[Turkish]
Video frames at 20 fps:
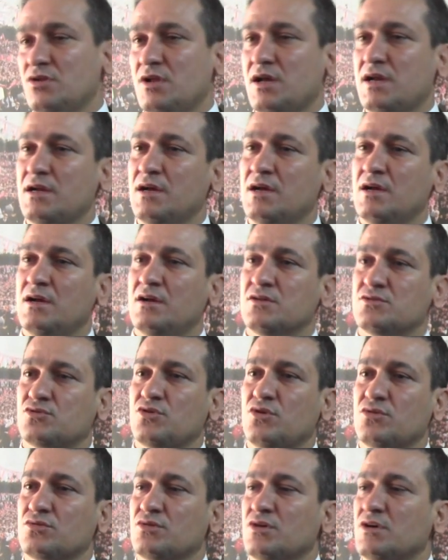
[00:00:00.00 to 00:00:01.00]
düştüler.
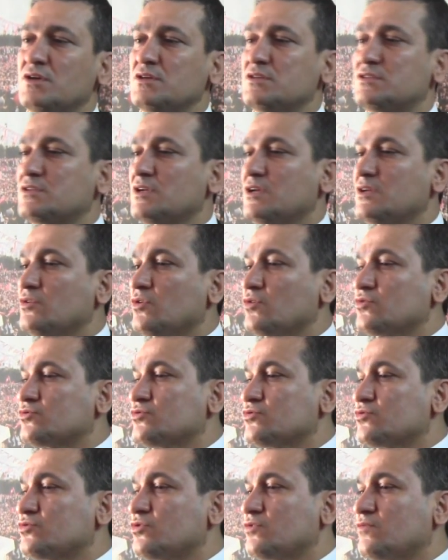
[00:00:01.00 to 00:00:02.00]
Son işte
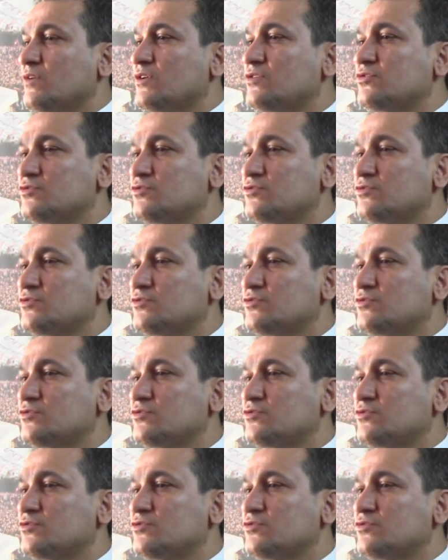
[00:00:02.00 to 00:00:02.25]
yolsuzluk